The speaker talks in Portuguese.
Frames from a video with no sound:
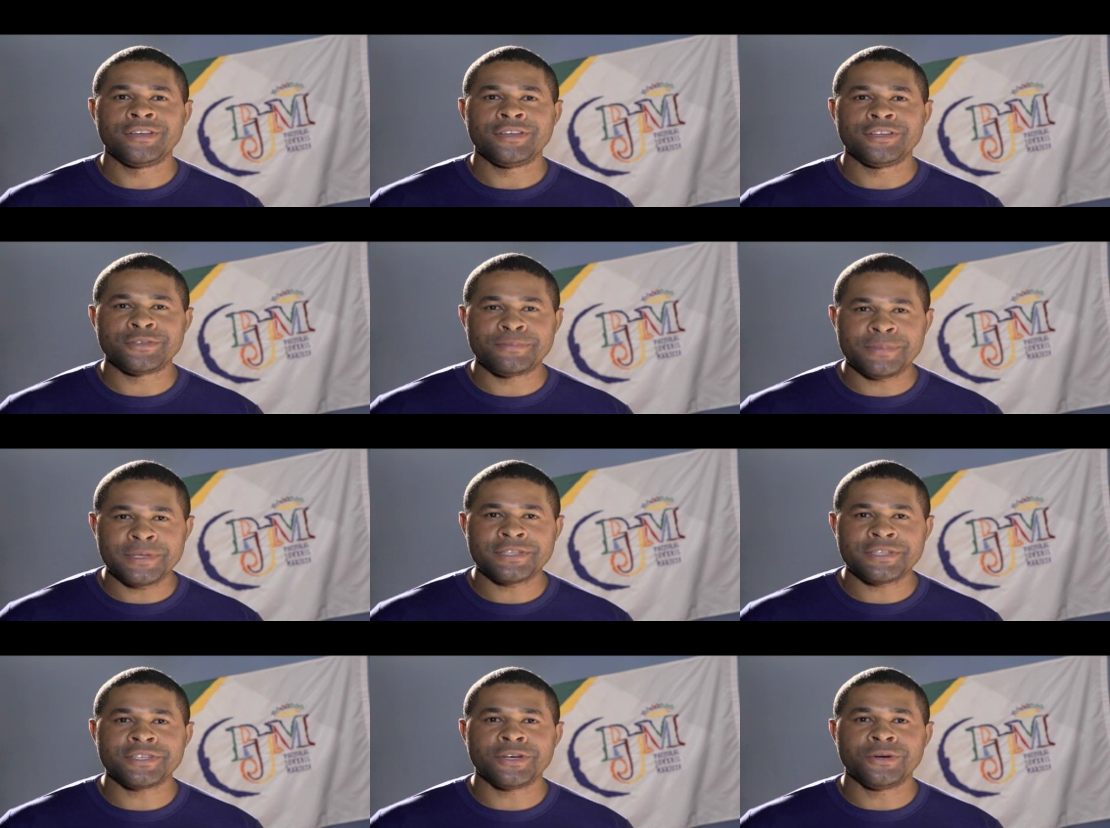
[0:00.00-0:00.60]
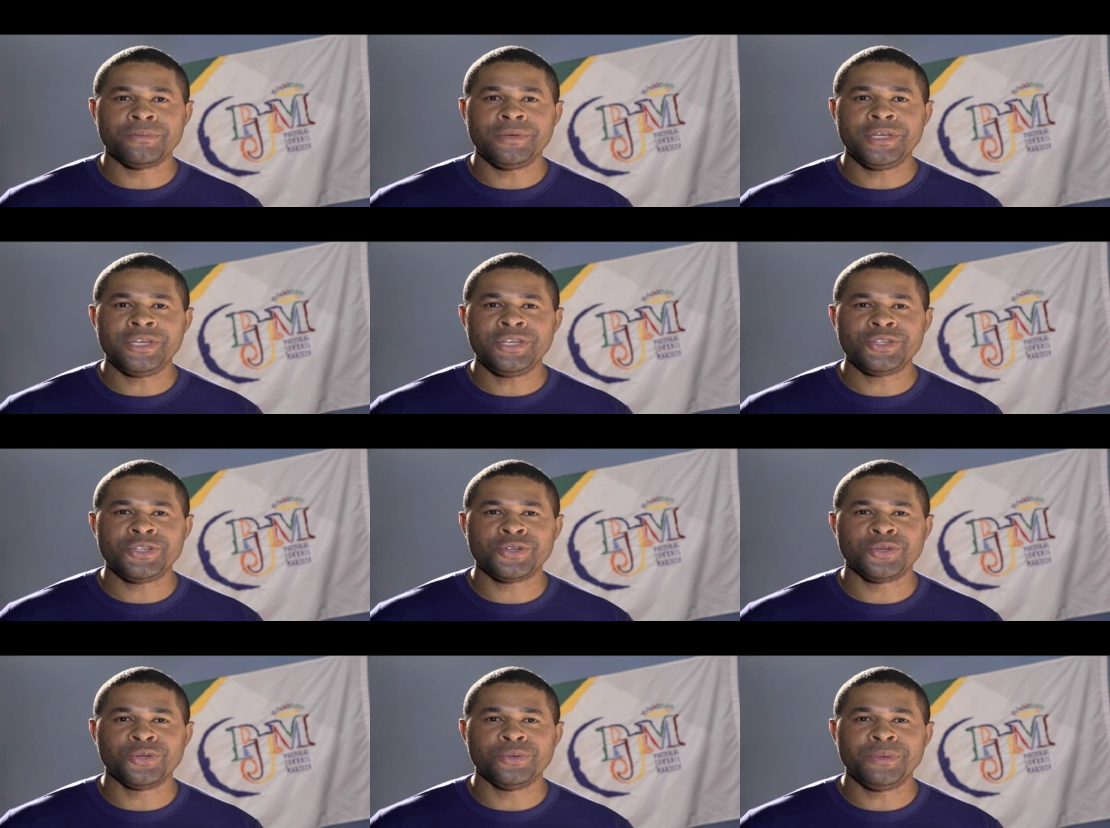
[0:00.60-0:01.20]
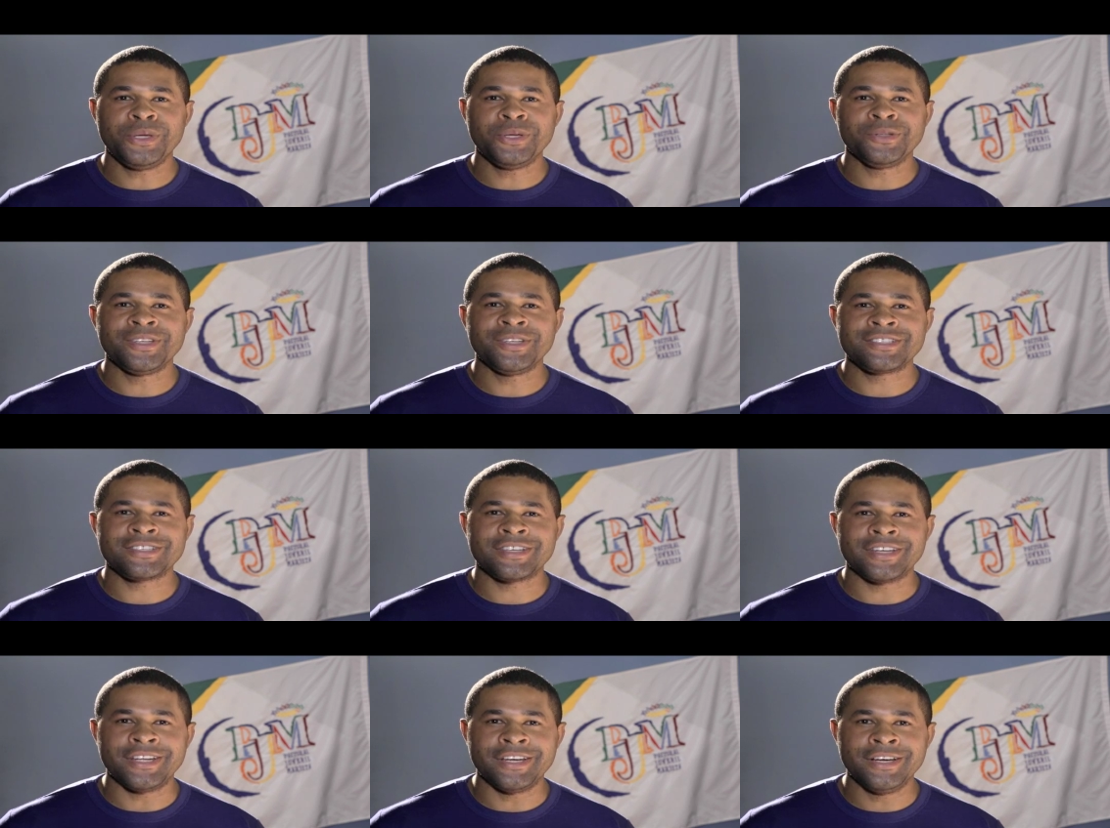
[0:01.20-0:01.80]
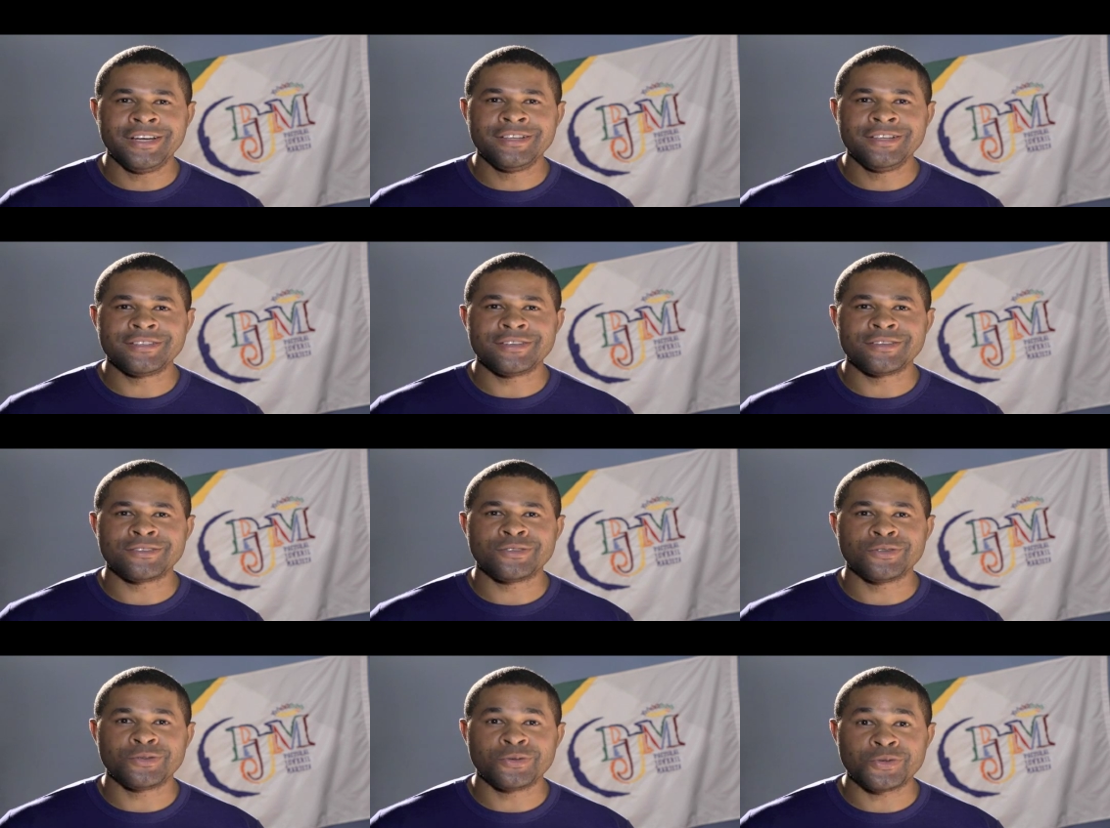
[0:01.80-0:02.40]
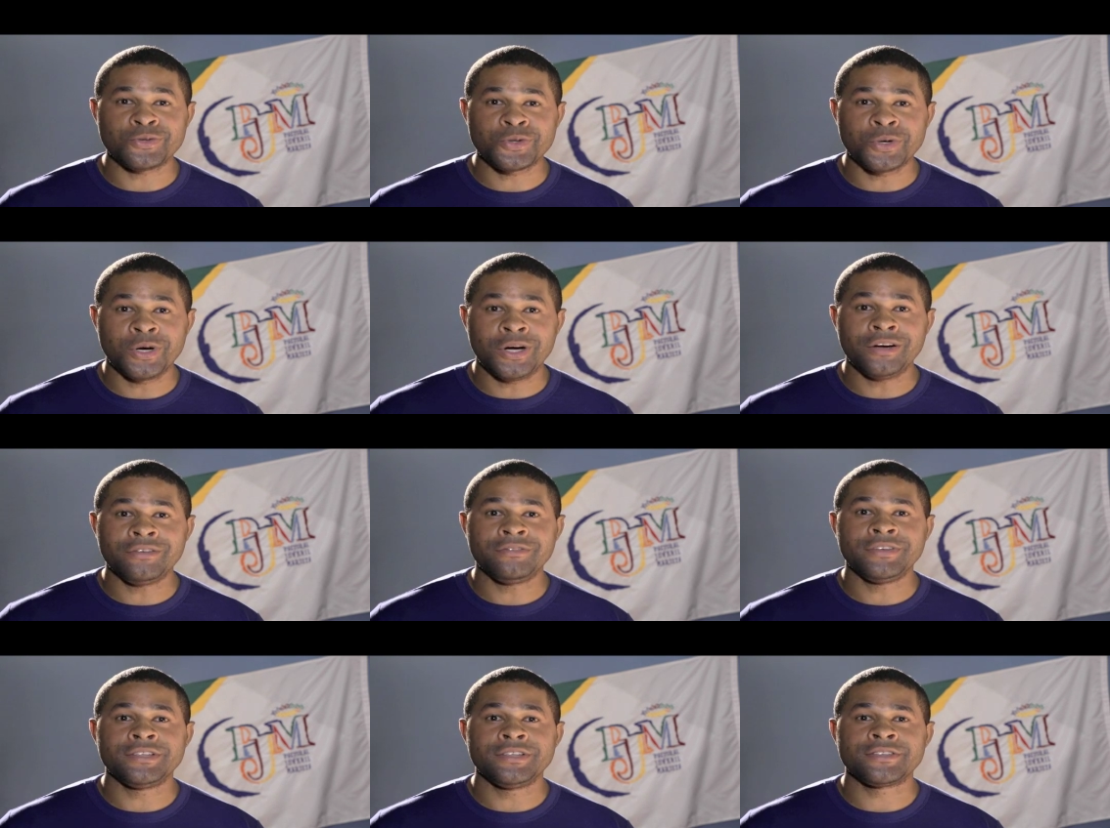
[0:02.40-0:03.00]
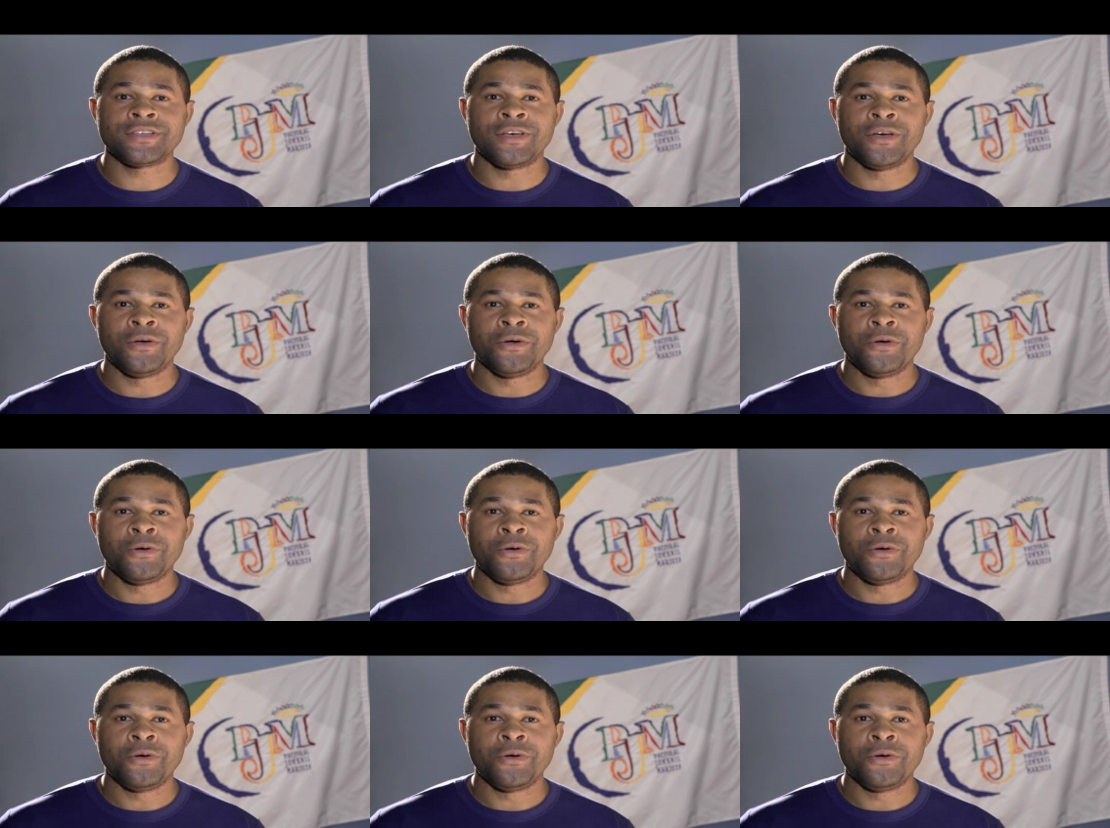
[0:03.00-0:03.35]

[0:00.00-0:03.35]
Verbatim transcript: especialmente no meio das crianças e dos jovens,